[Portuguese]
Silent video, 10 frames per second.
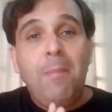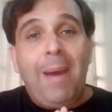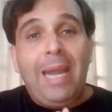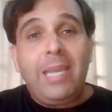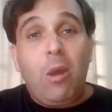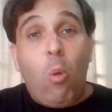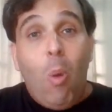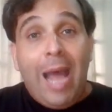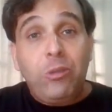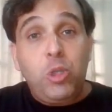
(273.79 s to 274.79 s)
para que
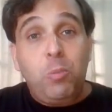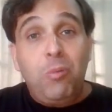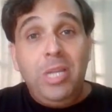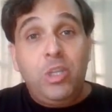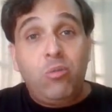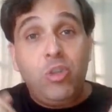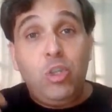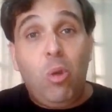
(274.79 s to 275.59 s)
quadros políticos